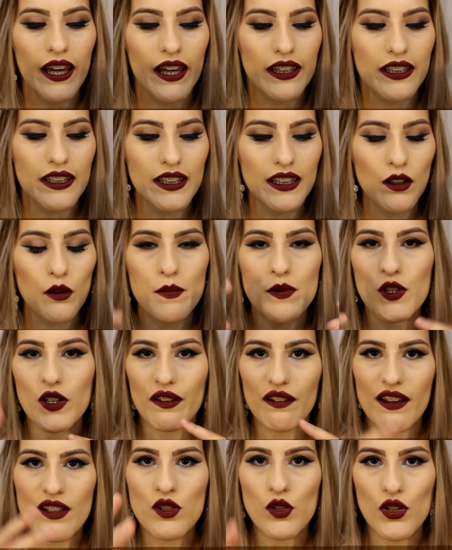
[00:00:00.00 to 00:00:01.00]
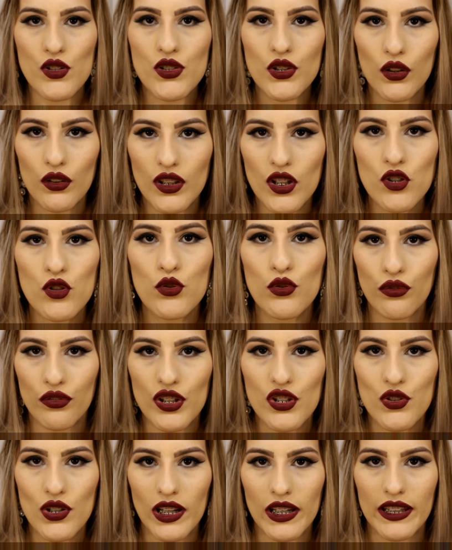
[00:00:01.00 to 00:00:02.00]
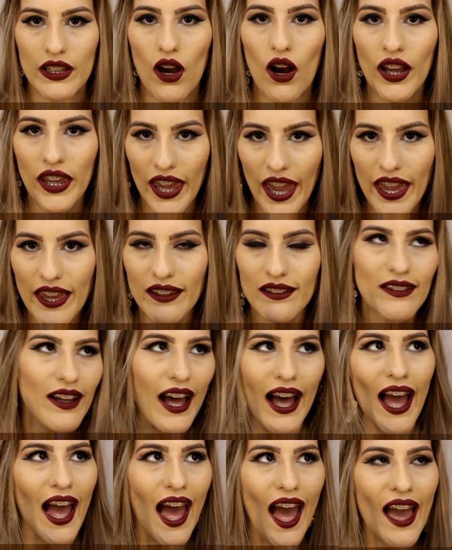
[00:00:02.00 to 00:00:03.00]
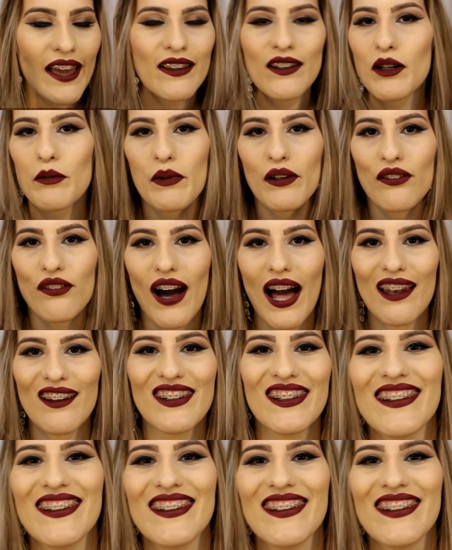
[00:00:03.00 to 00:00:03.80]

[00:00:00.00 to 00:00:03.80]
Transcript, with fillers: e observações que eu deixo do vídeo ali, ok? Ai, como eu falo!